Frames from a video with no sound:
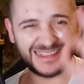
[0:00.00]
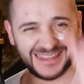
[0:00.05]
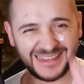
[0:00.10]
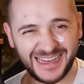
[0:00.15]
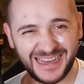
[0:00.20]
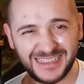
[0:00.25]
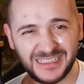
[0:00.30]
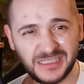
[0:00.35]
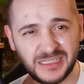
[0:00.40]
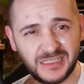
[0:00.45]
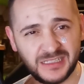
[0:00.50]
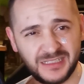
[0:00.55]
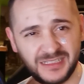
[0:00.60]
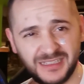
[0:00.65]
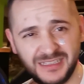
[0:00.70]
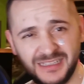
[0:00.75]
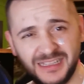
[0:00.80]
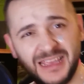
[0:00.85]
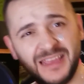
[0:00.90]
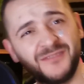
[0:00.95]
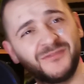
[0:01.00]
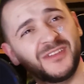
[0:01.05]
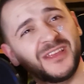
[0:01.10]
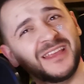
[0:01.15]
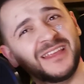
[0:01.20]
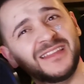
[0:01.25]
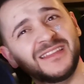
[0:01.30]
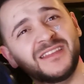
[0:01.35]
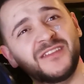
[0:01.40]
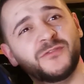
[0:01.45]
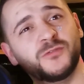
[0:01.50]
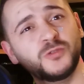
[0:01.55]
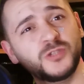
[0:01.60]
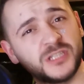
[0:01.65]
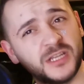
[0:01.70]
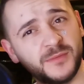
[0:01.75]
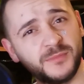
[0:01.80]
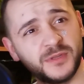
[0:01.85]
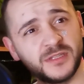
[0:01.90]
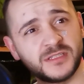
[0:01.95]
Dann gehen wir in die
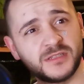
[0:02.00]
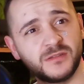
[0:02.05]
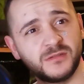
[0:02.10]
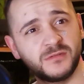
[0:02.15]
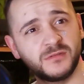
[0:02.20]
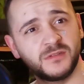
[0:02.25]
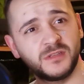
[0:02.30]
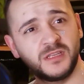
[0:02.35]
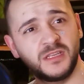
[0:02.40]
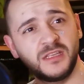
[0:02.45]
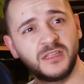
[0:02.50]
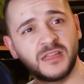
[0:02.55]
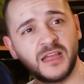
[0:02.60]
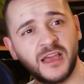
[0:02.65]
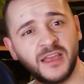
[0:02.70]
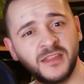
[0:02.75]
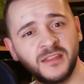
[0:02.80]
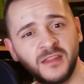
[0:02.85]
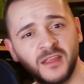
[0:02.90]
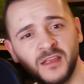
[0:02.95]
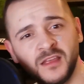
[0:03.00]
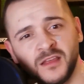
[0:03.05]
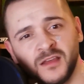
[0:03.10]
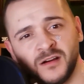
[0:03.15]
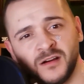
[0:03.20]
Food Champions hinein